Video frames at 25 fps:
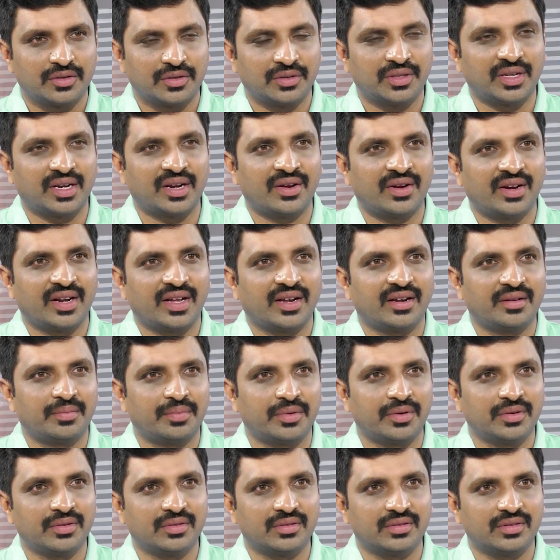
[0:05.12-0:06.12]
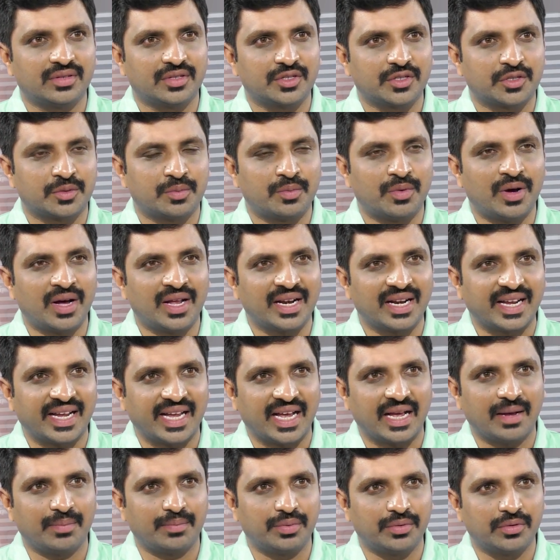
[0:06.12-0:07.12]
సుందరనాథ్ గారు ఇప్పుడు స్మాల్
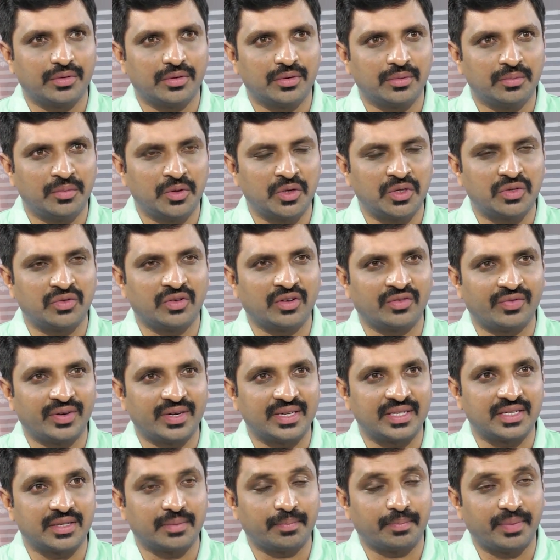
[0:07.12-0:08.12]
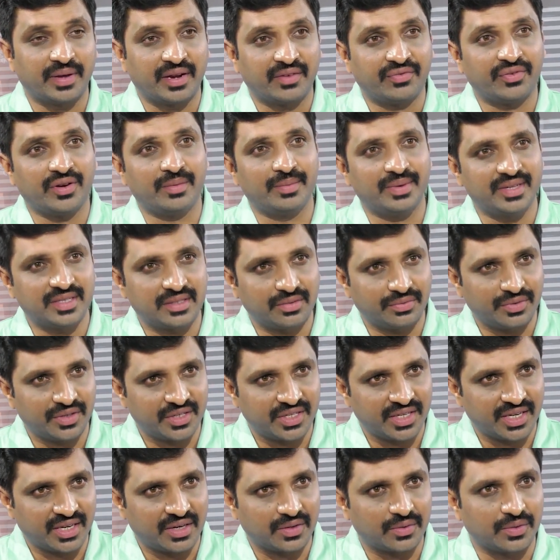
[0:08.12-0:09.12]
క్యాప్ మ్యూచువల్ ఫండ్స్ పెర్ఫార్మెన్స్
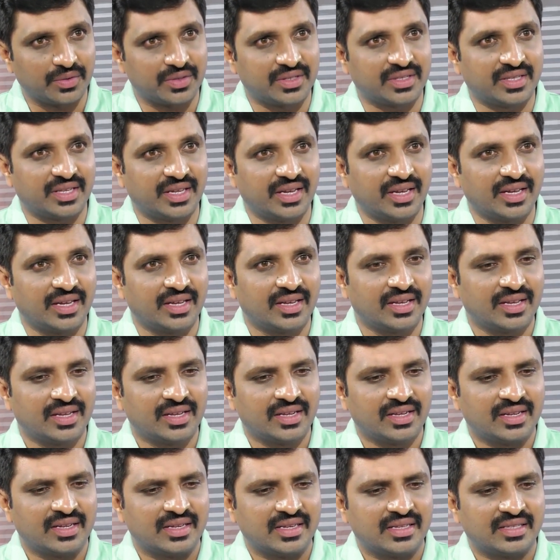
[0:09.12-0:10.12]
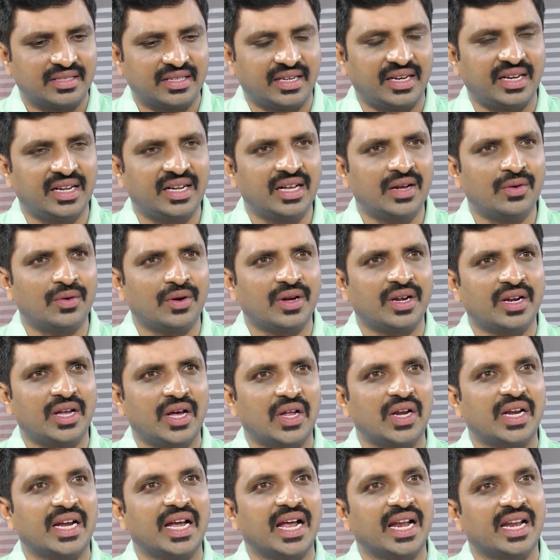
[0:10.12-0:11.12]
విషయానికి వస్తే సరిగ్గా ఒక
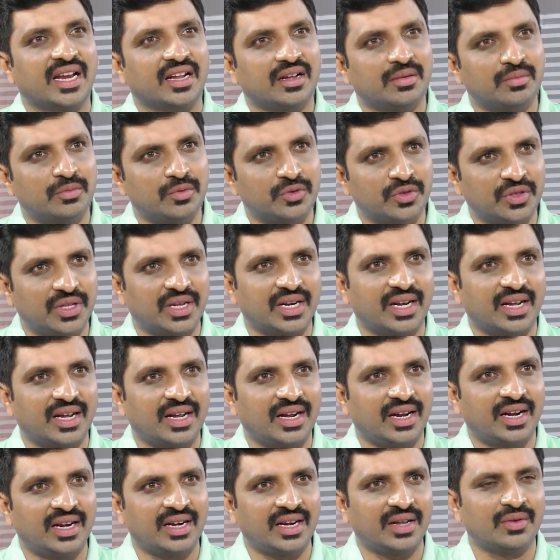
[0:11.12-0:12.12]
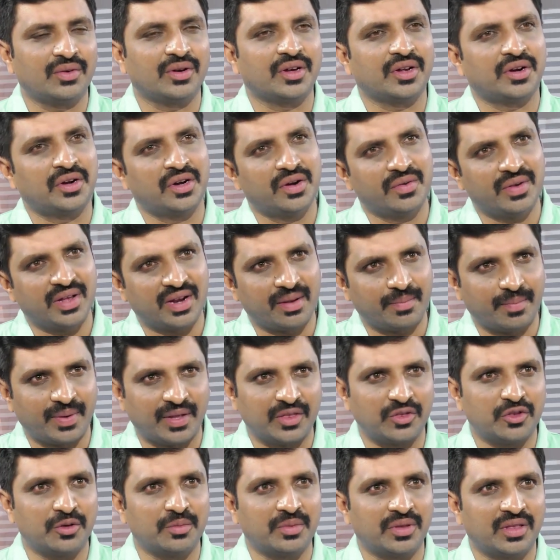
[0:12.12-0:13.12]
నాలుగేళ్లకు ముందర అంటే ఒక రెండు వేల
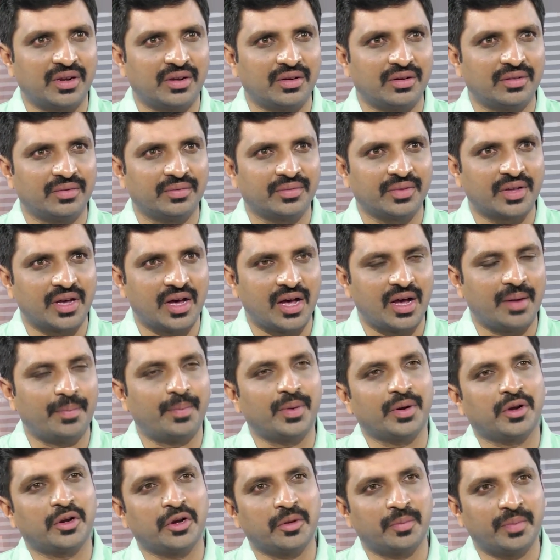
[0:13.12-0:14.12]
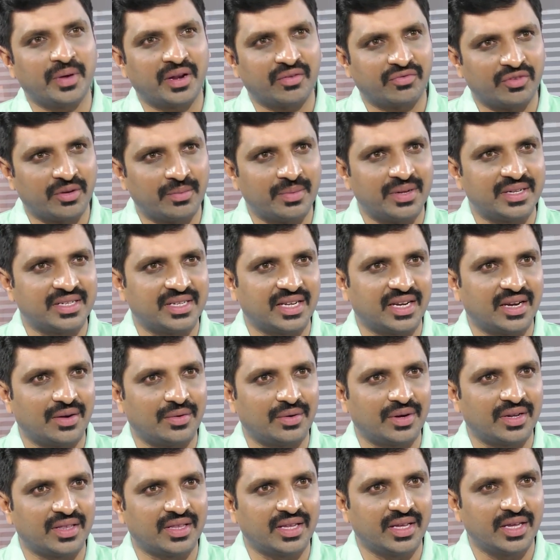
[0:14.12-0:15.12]
పంతొమ్మిదిలో అప్పట్లో పెర్ఫార్మెన్స్ ఎలా
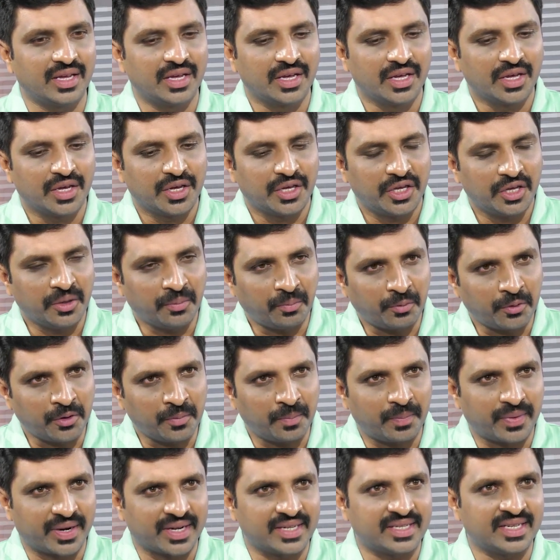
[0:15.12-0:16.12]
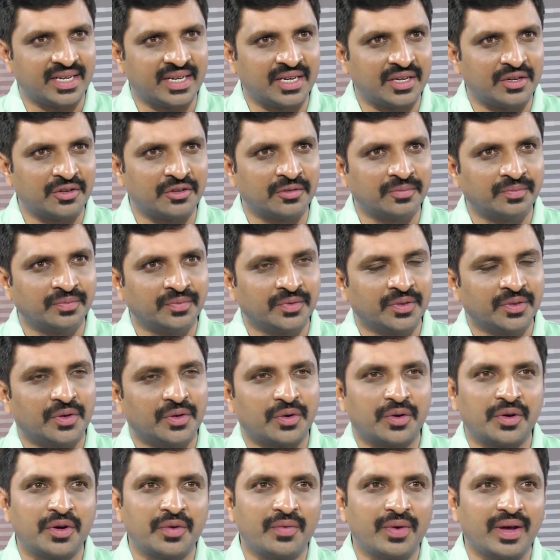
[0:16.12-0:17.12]
ఉన్నది ఇప్పుడు ప్రజెంటు
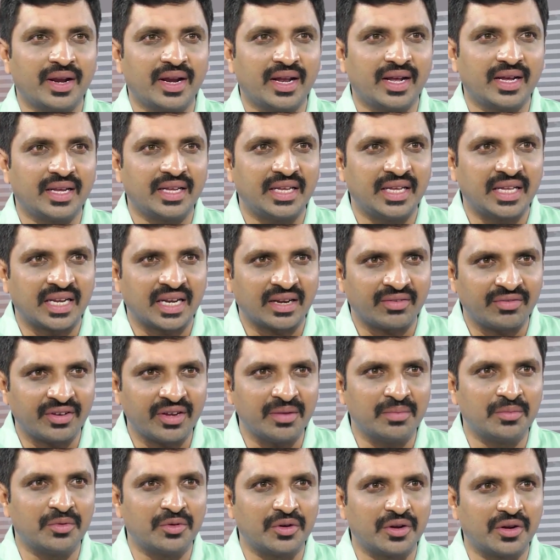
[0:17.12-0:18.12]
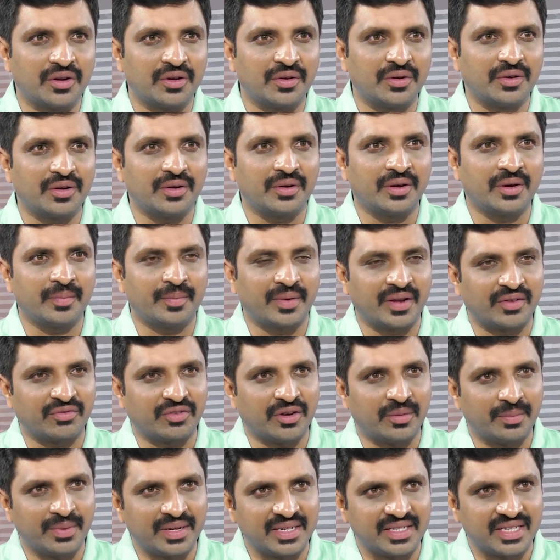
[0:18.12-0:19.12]
రెండు వేల ఇరవై మూడులో
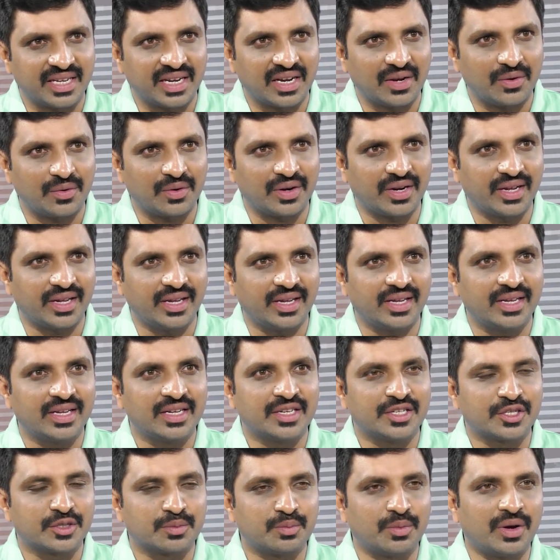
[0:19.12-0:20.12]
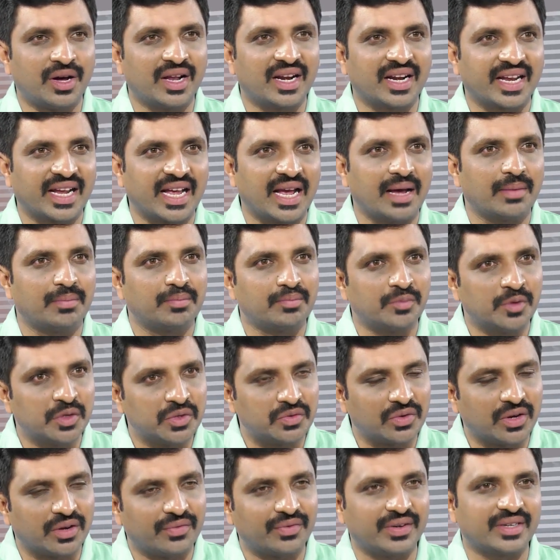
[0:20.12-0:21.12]
పెర్ఫార్మెన్స్ ఎలా ఉన్నాయి స్మాల్ క్యాప్
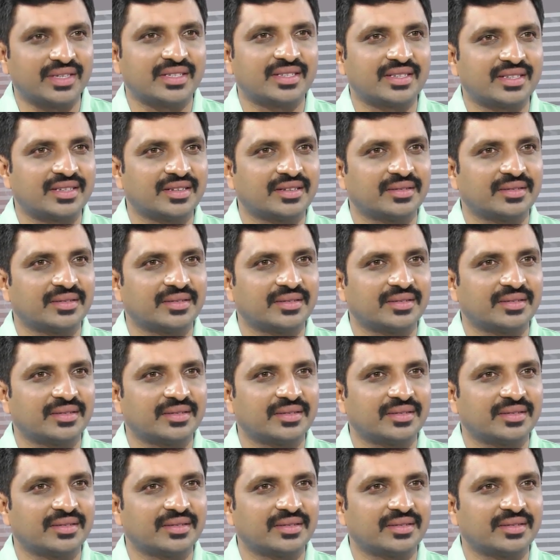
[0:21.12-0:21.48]
మ్యూచువల్ ఫండ్స్